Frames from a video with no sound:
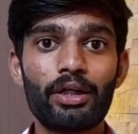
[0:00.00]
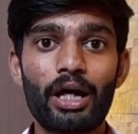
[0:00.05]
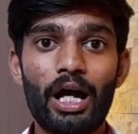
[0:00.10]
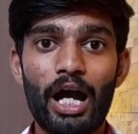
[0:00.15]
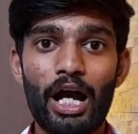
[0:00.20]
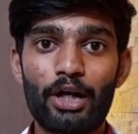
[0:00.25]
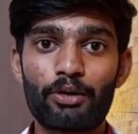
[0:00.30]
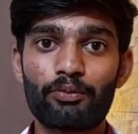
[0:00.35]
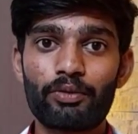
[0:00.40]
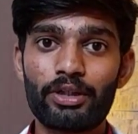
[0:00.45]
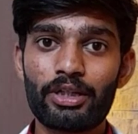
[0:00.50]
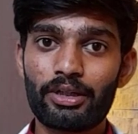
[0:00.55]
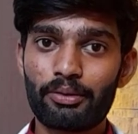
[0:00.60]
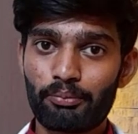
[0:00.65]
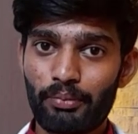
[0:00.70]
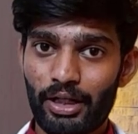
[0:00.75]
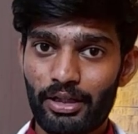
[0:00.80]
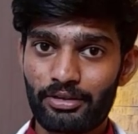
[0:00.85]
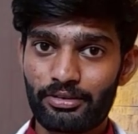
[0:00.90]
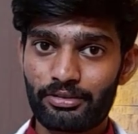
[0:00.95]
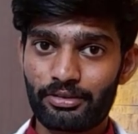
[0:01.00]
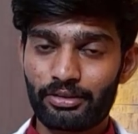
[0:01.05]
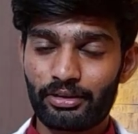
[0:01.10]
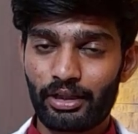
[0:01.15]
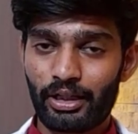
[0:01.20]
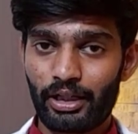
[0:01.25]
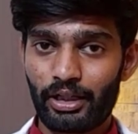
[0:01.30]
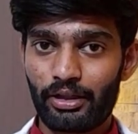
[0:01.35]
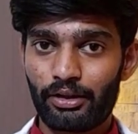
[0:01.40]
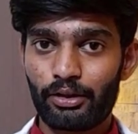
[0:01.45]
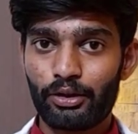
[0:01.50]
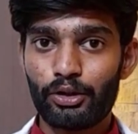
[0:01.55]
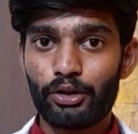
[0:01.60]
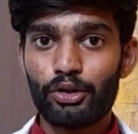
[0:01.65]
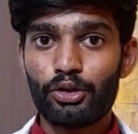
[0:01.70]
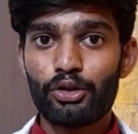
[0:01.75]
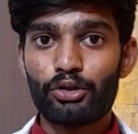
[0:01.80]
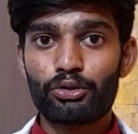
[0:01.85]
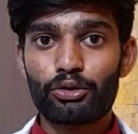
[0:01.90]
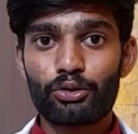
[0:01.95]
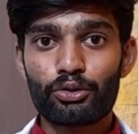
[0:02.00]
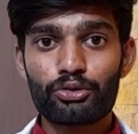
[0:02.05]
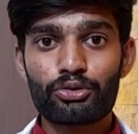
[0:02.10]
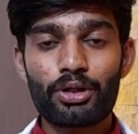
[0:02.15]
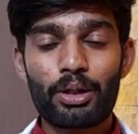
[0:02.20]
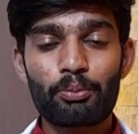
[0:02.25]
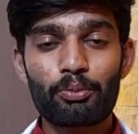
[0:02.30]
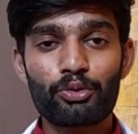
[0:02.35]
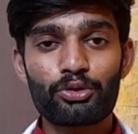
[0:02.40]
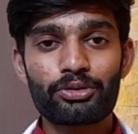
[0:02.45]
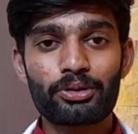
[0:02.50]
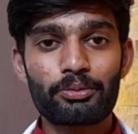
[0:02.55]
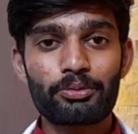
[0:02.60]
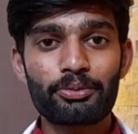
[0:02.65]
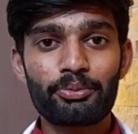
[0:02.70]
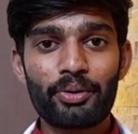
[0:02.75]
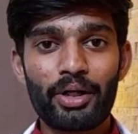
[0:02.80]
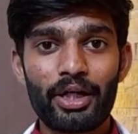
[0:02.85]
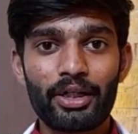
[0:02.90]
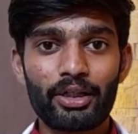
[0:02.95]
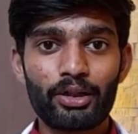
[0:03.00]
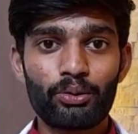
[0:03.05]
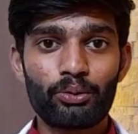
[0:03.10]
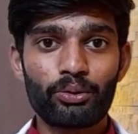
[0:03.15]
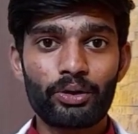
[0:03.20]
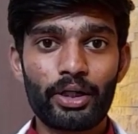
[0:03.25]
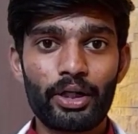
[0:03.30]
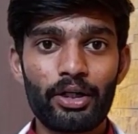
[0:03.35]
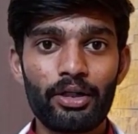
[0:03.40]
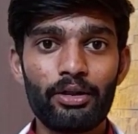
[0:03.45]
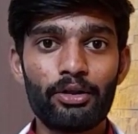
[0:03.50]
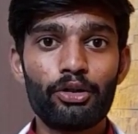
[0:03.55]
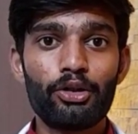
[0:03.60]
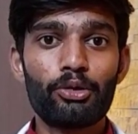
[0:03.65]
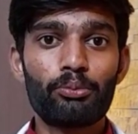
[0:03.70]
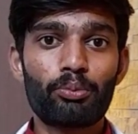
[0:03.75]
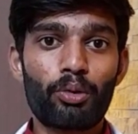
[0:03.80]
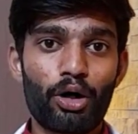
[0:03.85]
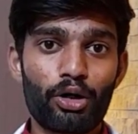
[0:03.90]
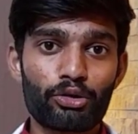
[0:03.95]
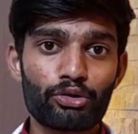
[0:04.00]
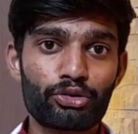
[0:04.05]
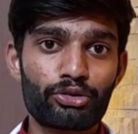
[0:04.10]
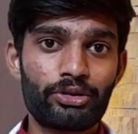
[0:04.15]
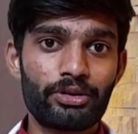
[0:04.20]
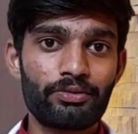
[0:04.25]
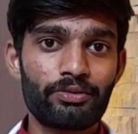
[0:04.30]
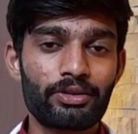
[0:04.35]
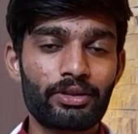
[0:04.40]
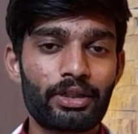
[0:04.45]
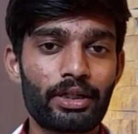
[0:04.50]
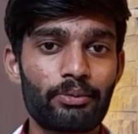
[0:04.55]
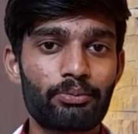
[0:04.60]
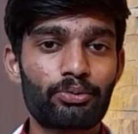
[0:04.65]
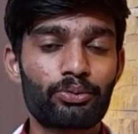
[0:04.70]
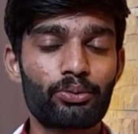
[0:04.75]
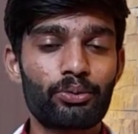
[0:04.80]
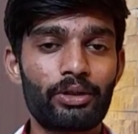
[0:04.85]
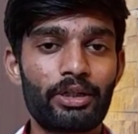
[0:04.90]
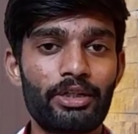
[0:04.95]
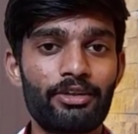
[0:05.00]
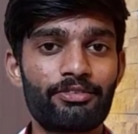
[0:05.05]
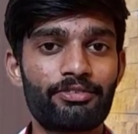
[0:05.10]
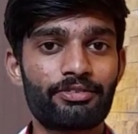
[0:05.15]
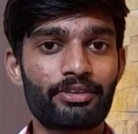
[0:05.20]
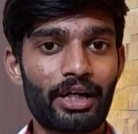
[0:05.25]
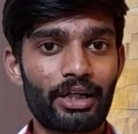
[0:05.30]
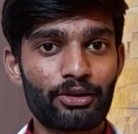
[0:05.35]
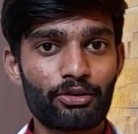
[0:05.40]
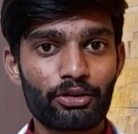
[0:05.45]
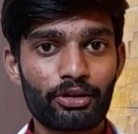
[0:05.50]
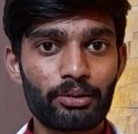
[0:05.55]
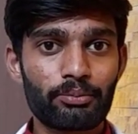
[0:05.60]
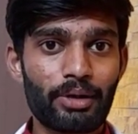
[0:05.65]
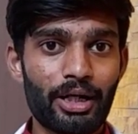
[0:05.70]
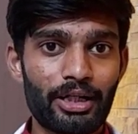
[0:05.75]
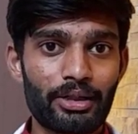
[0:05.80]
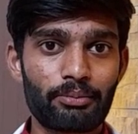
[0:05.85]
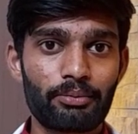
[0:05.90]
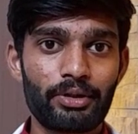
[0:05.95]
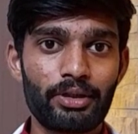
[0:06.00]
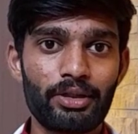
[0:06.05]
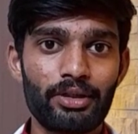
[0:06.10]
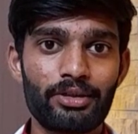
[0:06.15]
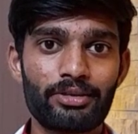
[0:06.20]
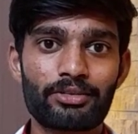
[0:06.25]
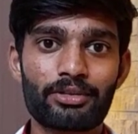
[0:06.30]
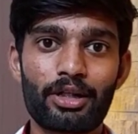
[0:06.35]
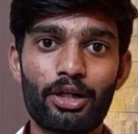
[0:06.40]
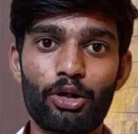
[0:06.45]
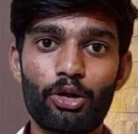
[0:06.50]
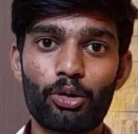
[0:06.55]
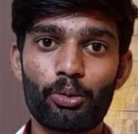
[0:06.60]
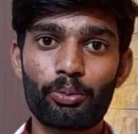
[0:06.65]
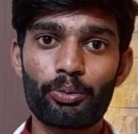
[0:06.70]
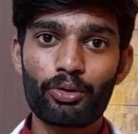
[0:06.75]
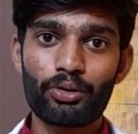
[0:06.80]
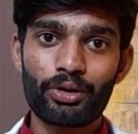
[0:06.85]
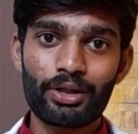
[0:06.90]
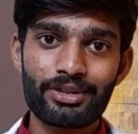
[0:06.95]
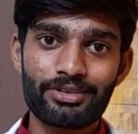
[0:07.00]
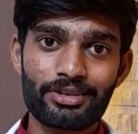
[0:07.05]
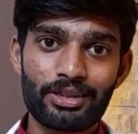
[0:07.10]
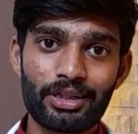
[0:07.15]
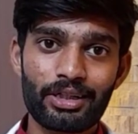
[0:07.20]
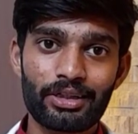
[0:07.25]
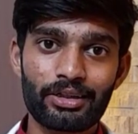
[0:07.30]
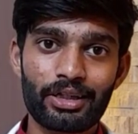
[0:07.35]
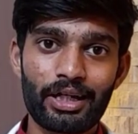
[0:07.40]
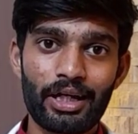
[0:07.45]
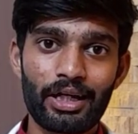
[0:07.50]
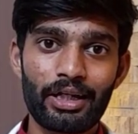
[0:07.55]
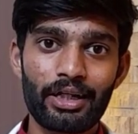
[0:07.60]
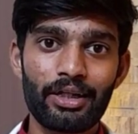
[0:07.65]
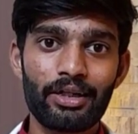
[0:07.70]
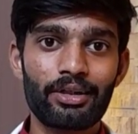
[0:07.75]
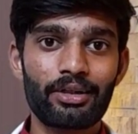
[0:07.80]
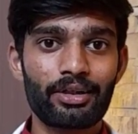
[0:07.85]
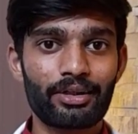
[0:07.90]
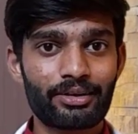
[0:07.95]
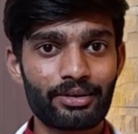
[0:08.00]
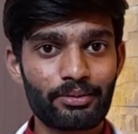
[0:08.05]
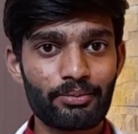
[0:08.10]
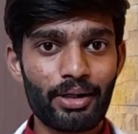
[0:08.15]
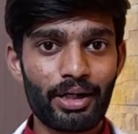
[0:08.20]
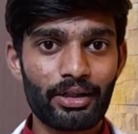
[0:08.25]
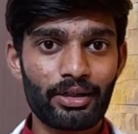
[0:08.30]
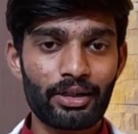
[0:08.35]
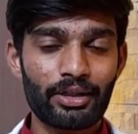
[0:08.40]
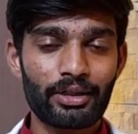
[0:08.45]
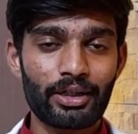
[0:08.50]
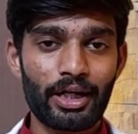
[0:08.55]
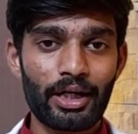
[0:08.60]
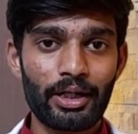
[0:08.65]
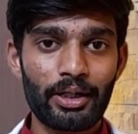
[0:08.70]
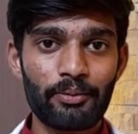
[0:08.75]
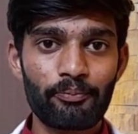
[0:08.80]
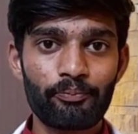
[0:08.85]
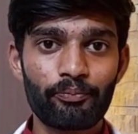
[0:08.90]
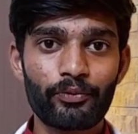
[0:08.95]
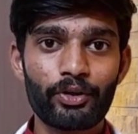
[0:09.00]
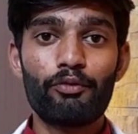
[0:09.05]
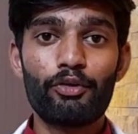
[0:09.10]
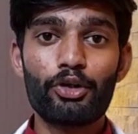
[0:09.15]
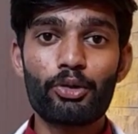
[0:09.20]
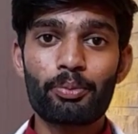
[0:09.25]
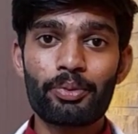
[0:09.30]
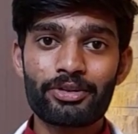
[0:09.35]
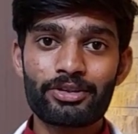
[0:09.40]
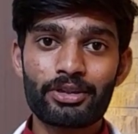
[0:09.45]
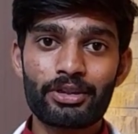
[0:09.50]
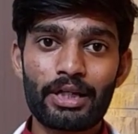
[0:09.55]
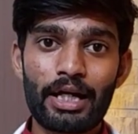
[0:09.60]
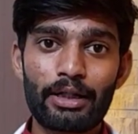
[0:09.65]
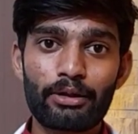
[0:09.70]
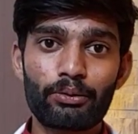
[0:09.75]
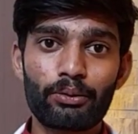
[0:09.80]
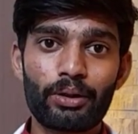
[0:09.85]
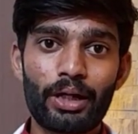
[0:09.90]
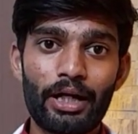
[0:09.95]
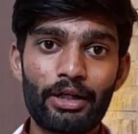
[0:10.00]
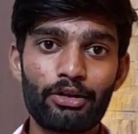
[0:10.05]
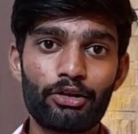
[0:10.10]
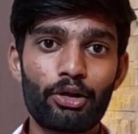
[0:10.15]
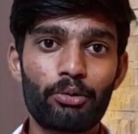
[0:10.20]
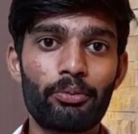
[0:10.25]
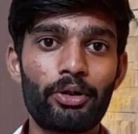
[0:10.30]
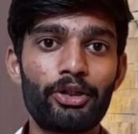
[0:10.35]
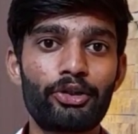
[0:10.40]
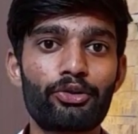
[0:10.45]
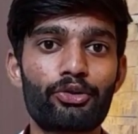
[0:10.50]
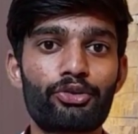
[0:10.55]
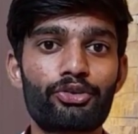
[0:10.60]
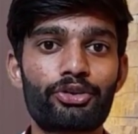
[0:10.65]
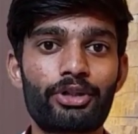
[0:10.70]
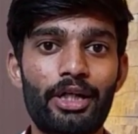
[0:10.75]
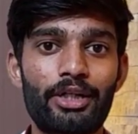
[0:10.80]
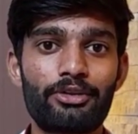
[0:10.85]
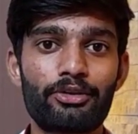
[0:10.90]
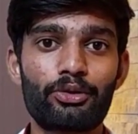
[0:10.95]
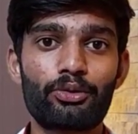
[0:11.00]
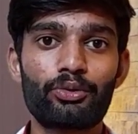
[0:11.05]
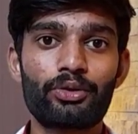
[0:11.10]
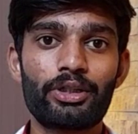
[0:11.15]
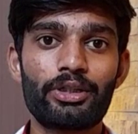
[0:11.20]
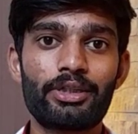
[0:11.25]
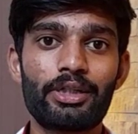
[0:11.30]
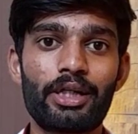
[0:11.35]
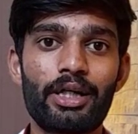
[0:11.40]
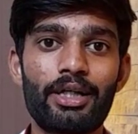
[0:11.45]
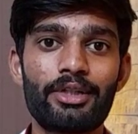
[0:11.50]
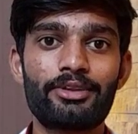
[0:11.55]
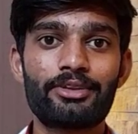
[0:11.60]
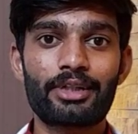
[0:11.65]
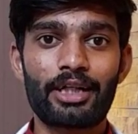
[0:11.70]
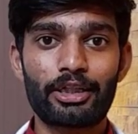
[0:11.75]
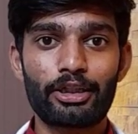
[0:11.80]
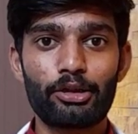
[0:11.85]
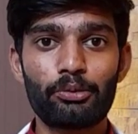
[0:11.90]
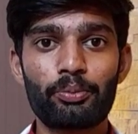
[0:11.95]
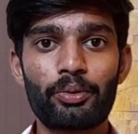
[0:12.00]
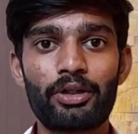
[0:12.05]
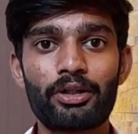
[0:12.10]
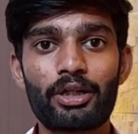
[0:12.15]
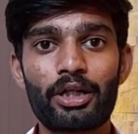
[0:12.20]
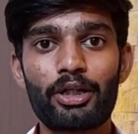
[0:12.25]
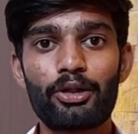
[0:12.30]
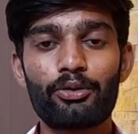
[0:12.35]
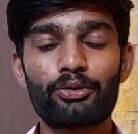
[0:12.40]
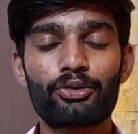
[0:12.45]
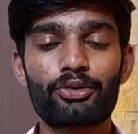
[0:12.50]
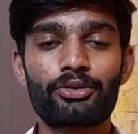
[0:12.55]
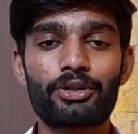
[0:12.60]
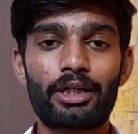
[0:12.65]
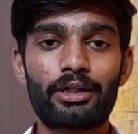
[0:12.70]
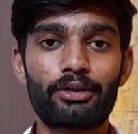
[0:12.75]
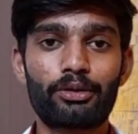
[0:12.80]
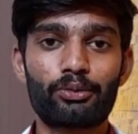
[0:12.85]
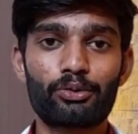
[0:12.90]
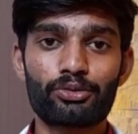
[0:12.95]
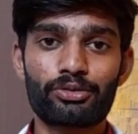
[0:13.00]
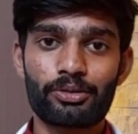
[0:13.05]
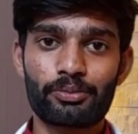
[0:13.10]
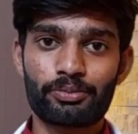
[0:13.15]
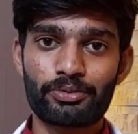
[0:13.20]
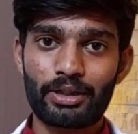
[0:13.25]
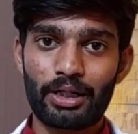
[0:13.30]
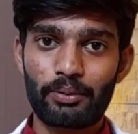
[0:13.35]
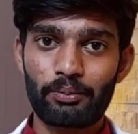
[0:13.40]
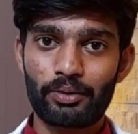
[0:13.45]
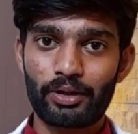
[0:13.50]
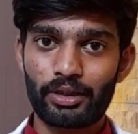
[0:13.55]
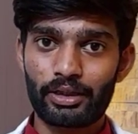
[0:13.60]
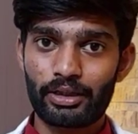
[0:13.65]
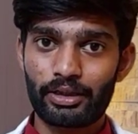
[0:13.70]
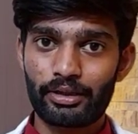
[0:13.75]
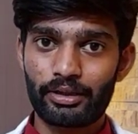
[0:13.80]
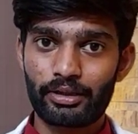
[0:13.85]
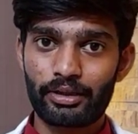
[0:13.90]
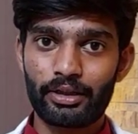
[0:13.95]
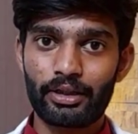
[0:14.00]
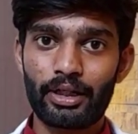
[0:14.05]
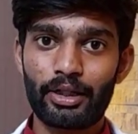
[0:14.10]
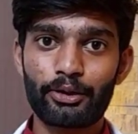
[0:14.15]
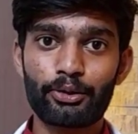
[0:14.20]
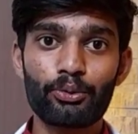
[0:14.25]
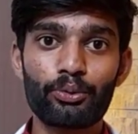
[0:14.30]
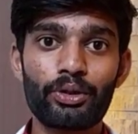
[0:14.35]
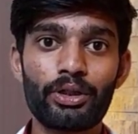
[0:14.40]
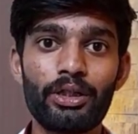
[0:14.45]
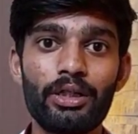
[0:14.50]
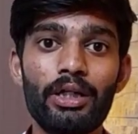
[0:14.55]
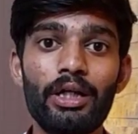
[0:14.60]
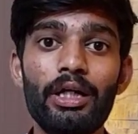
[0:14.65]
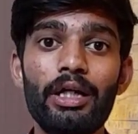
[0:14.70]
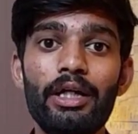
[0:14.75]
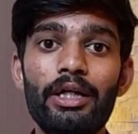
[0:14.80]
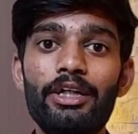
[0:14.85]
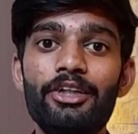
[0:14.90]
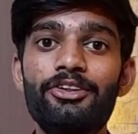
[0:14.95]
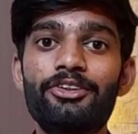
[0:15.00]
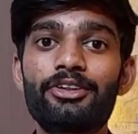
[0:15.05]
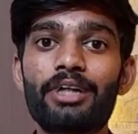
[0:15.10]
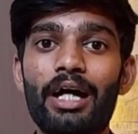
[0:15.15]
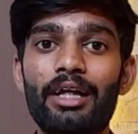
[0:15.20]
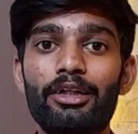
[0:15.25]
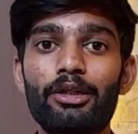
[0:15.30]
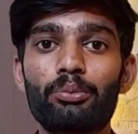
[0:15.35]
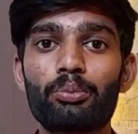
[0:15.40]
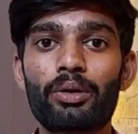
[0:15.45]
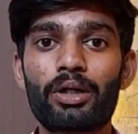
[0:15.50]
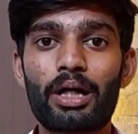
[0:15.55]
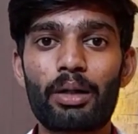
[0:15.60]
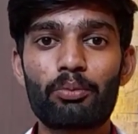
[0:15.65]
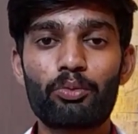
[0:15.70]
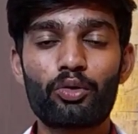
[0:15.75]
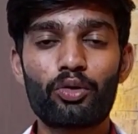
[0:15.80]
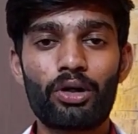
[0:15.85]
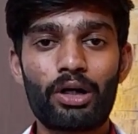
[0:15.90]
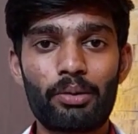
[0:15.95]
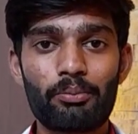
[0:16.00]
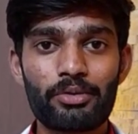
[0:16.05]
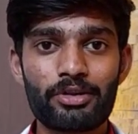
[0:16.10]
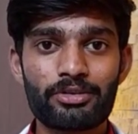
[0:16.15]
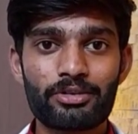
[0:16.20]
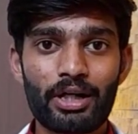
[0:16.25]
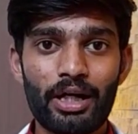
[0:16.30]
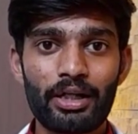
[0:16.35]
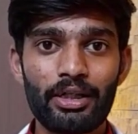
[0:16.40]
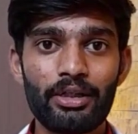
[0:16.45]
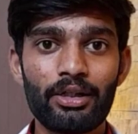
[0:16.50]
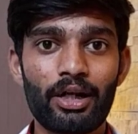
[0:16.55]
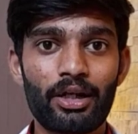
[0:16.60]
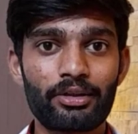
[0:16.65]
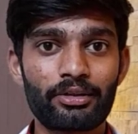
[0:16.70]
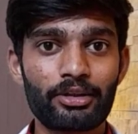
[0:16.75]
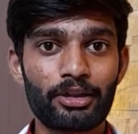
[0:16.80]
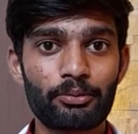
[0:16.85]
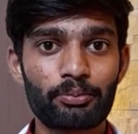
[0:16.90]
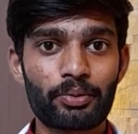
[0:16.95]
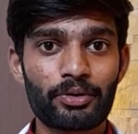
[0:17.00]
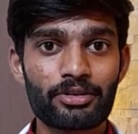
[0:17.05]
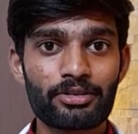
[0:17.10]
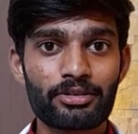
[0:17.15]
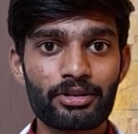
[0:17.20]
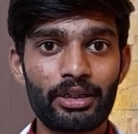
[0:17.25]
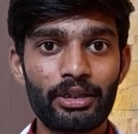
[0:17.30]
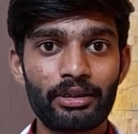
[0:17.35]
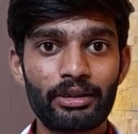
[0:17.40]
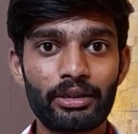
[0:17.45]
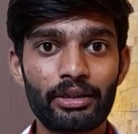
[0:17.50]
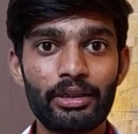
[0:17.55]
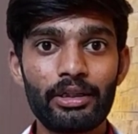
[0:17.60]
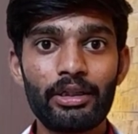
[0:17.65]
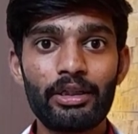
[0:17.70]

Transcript: आयुर्वेदिक मेडिसिन है सो so, दोस्तों आपको समझ में आ गया होगा पौरुष जीवन कैप्सूल के फायदों के बारे में इसका उपयोग कैसे करना है कितनी बार करना है वीडियो पसंद आए तो लाइक कमेंट और शेयर जरूर कीजिएगा चैनल पर नए हो तो चैनल को सब्सक्राइब करके रखेगा क्योंकि इस चैनल पर आपको हमेशा ही हंड्रेड परसेंट